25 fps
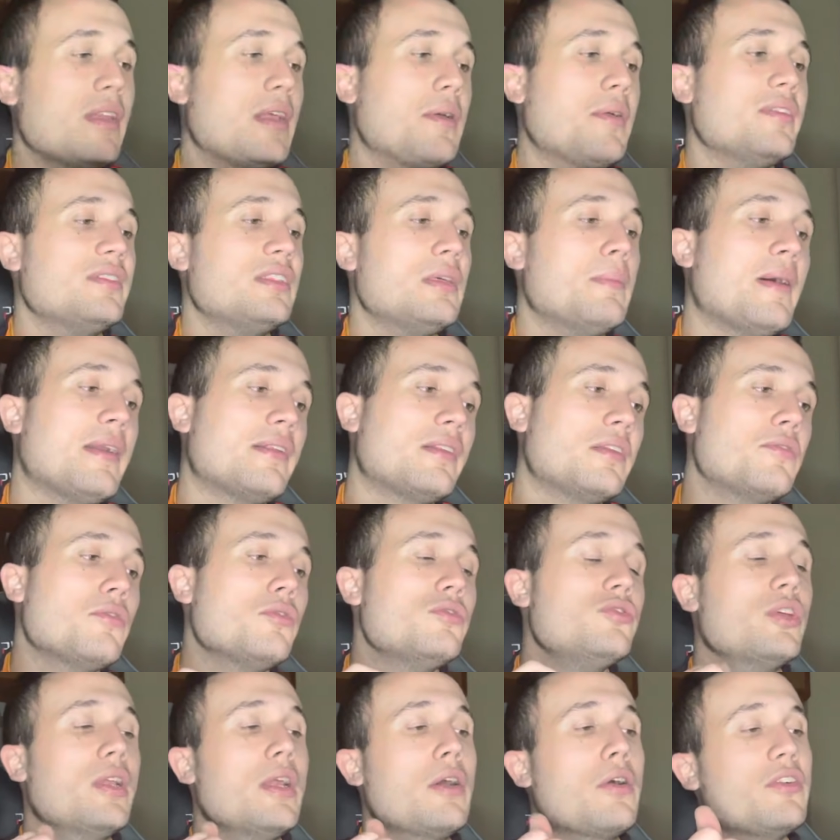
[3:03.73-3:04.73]
queste parti
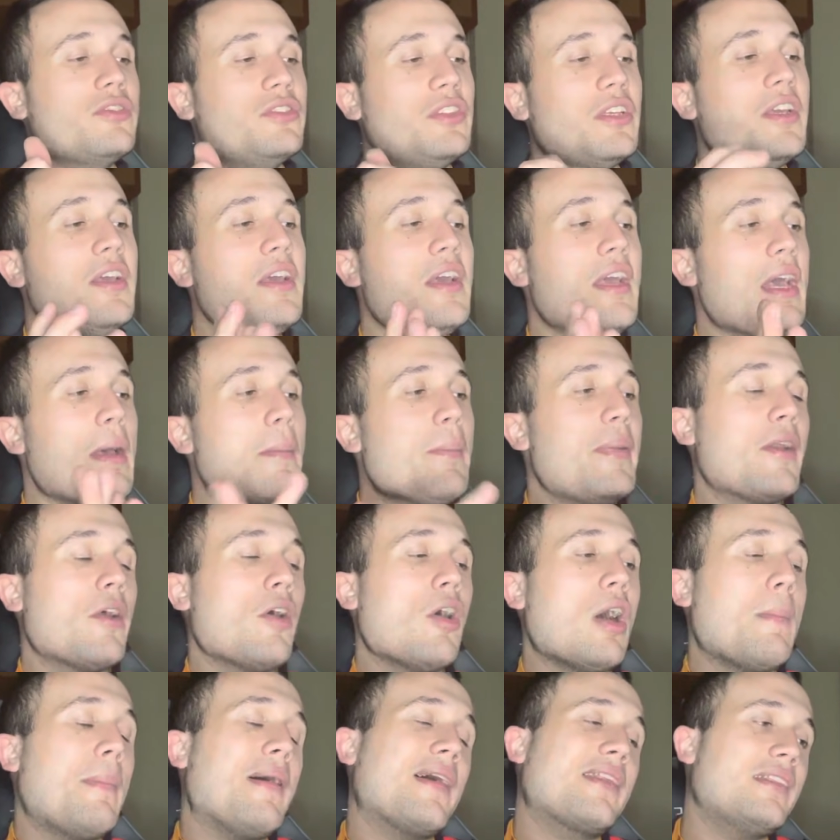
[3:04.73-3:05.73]
funziona così, però
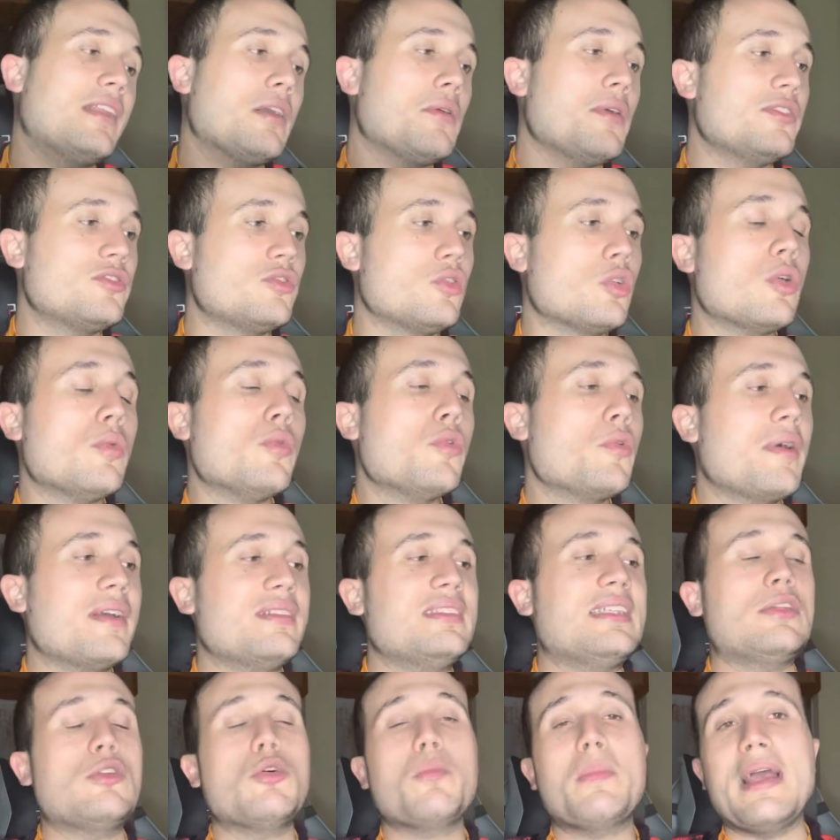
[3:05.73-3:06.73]
a parte questo comunque è
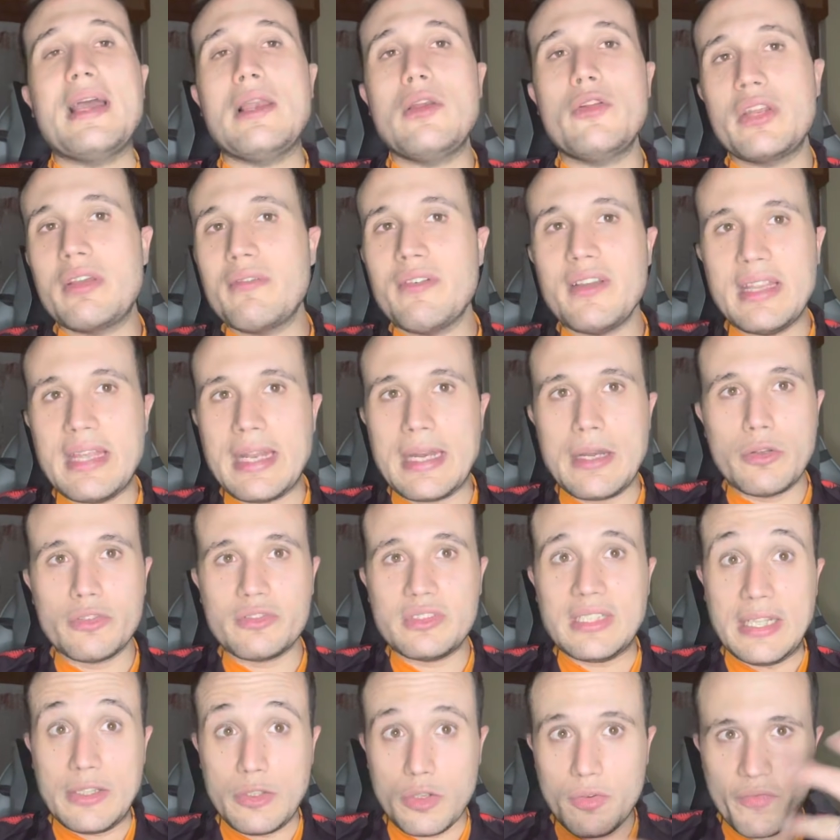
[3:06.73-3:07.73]
stato bello rivedere lo
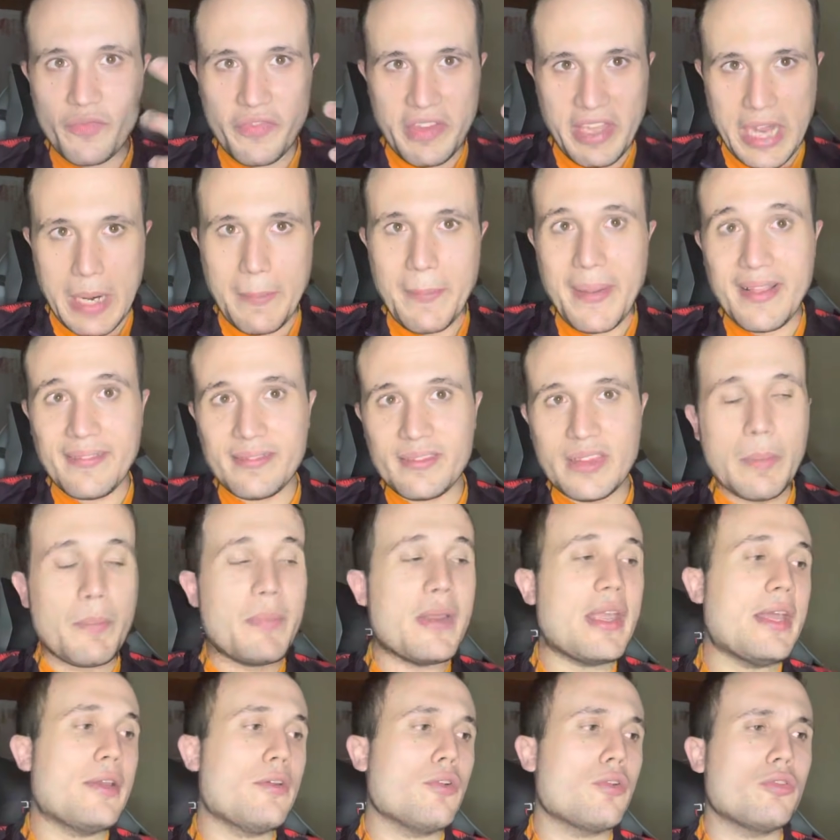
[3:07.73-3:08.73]
stadio veramente
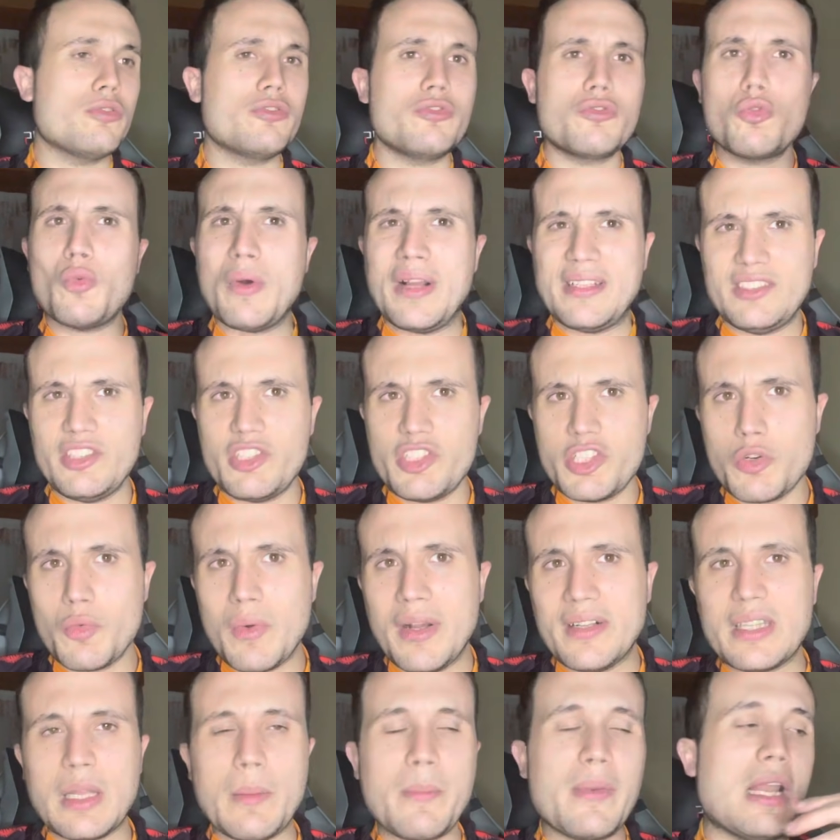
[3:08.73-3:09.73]
pieno con quasi
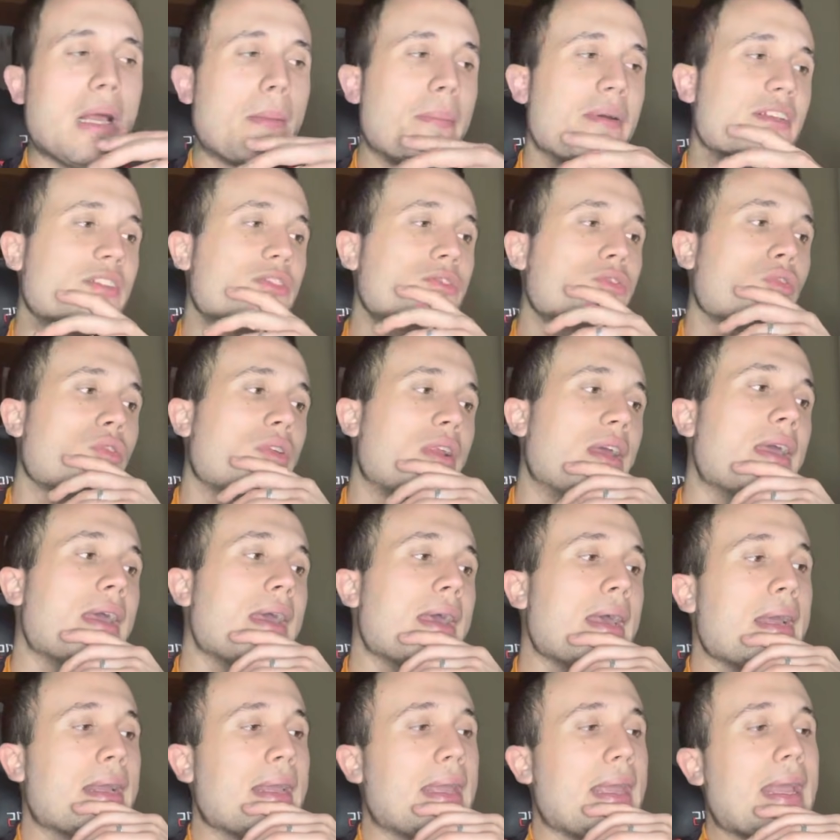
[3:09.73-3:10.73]
50.000 persone
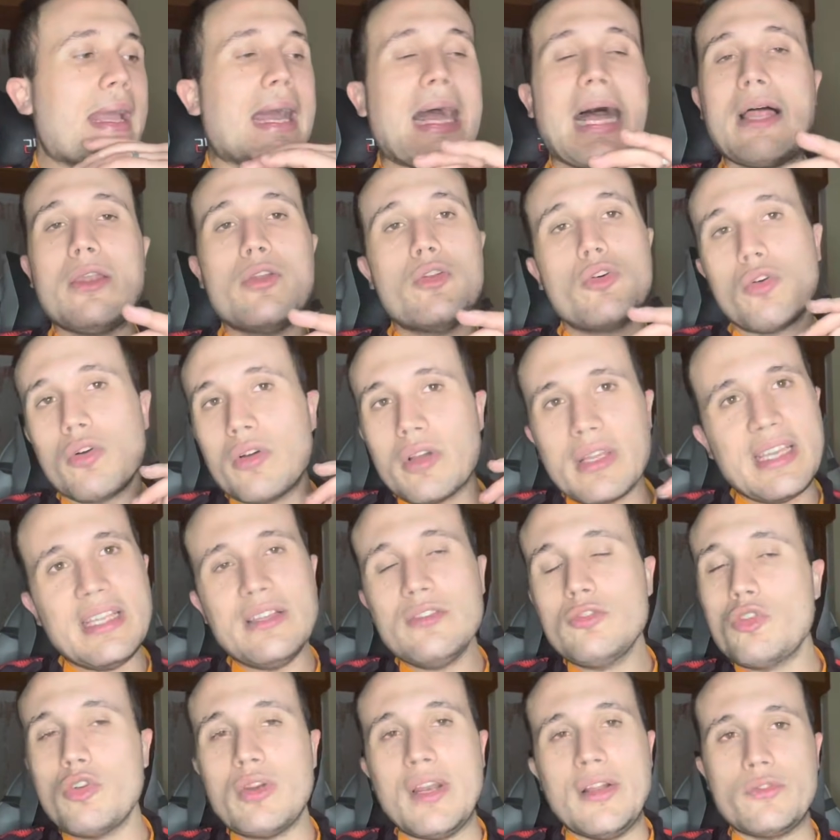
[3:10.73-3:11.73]
che hanno
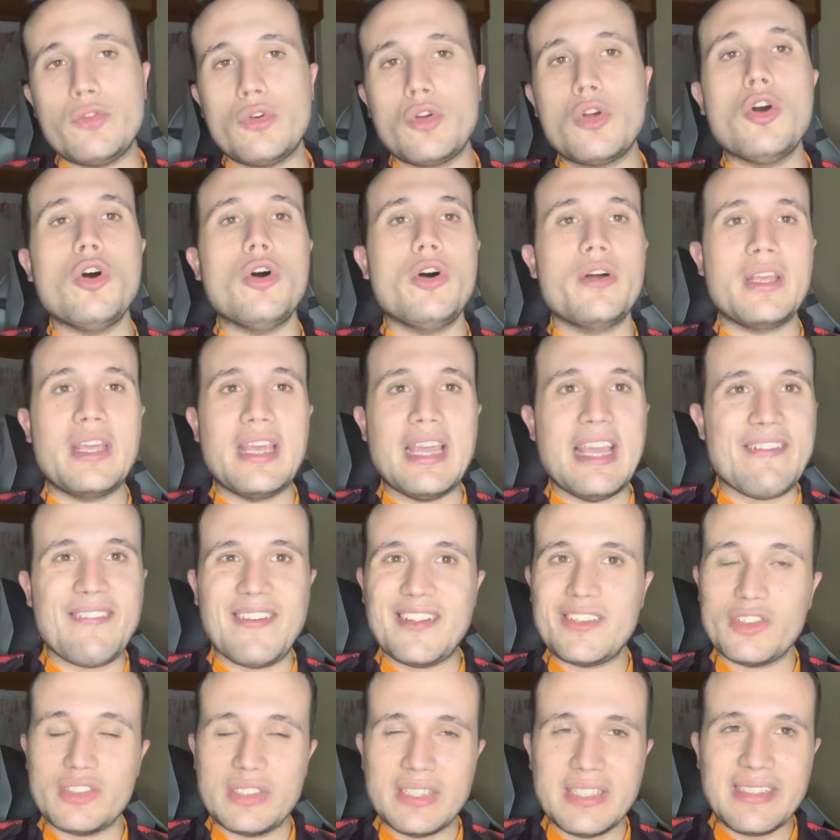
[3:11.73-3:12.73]
intonato cori e
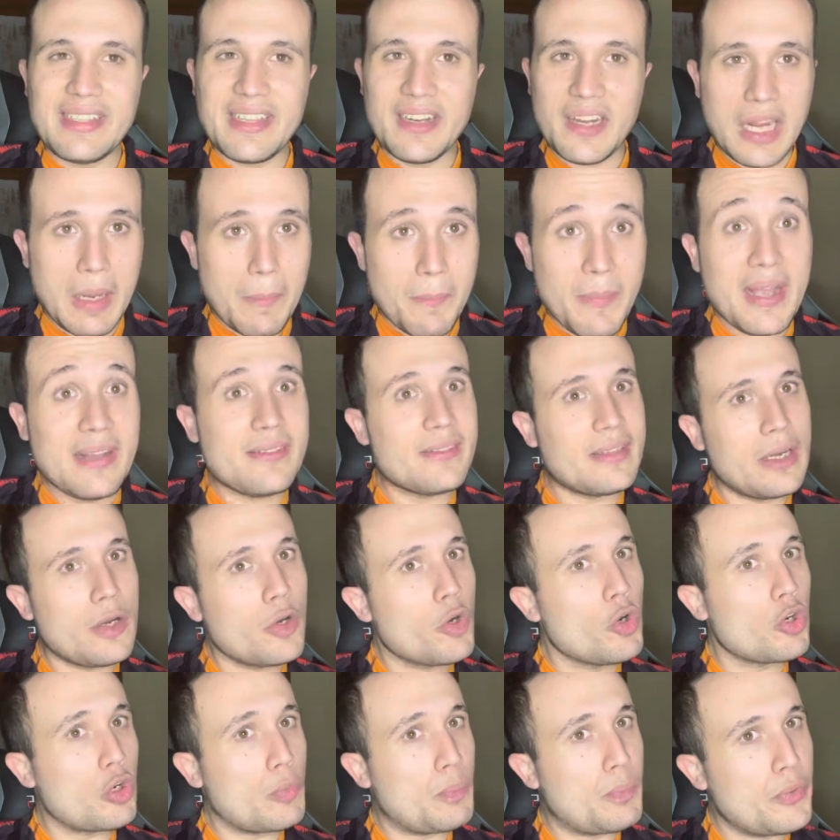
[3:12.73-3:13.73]
fatto sentire l'ambiente
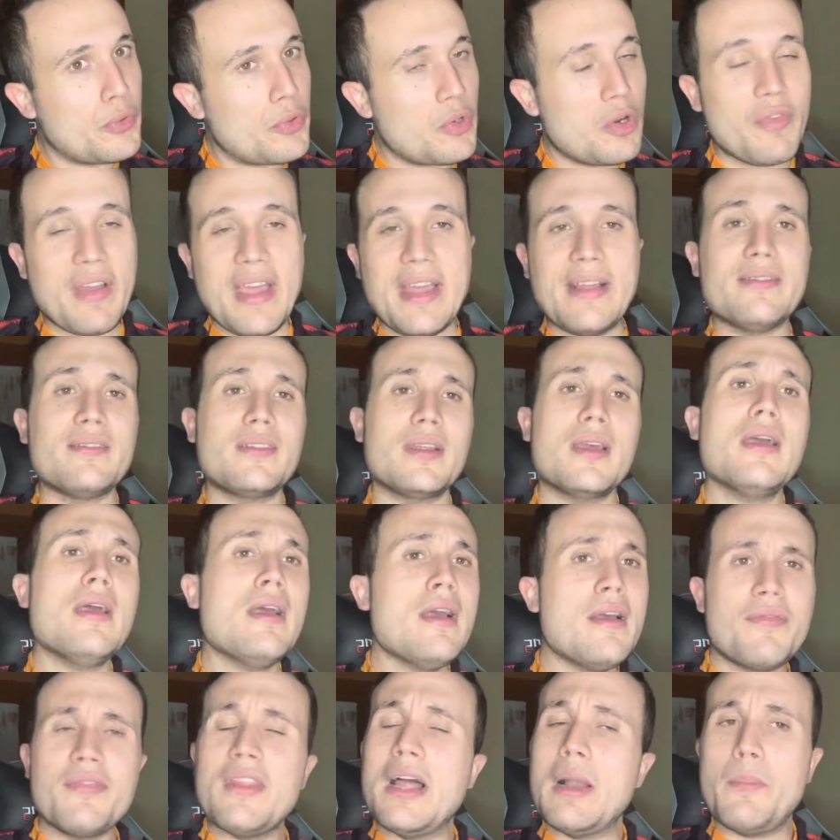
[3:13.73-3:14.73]
ancora più rovente
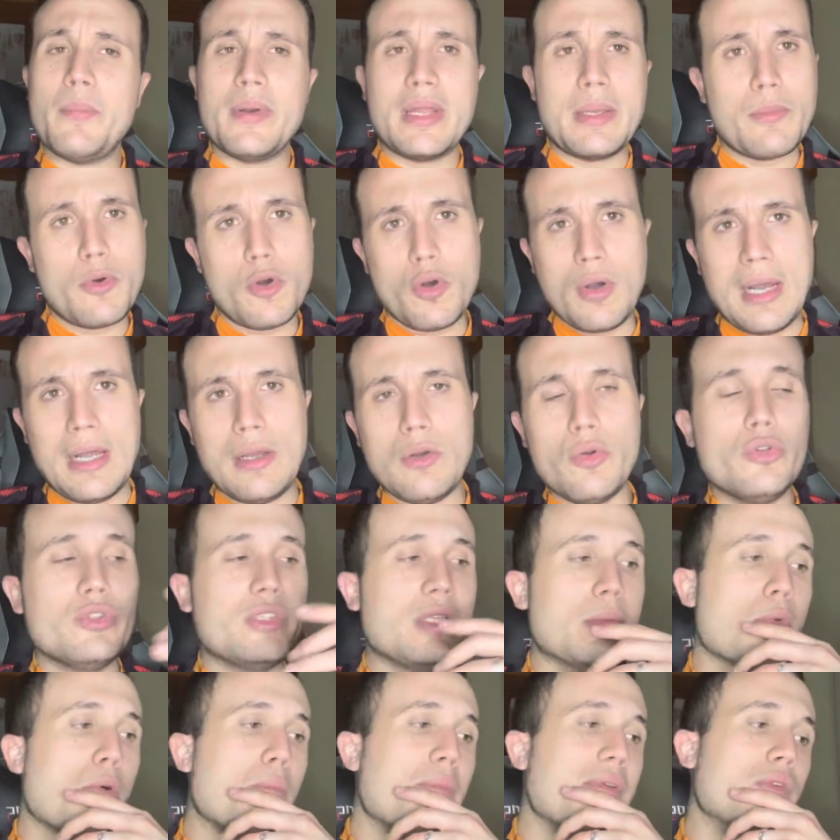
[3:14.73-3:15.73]
dal primo
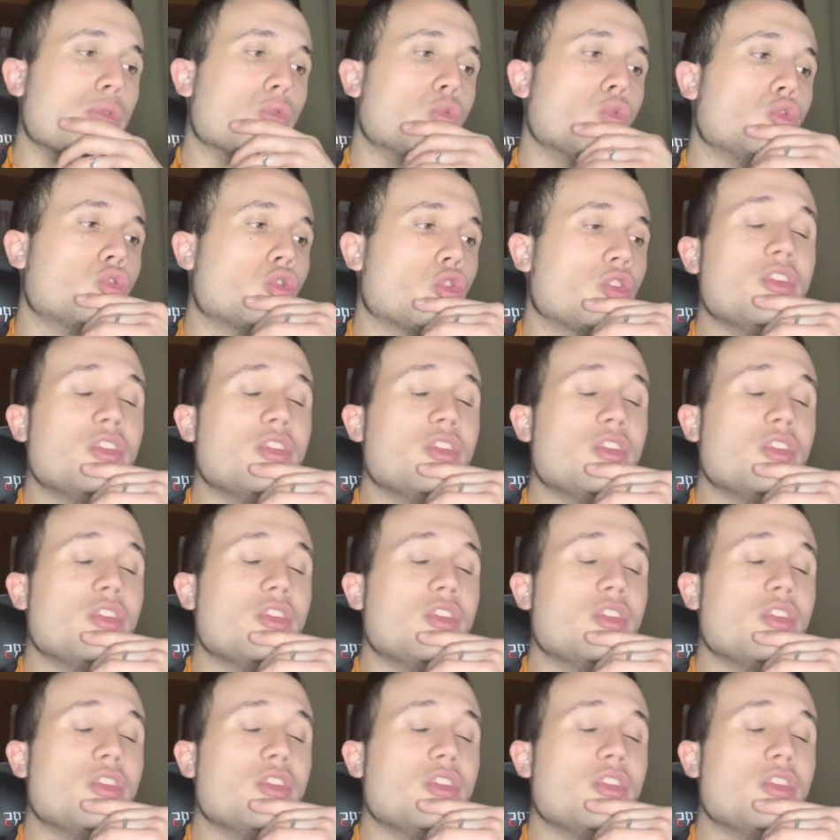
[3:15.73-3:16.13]
all'ultimo minuto.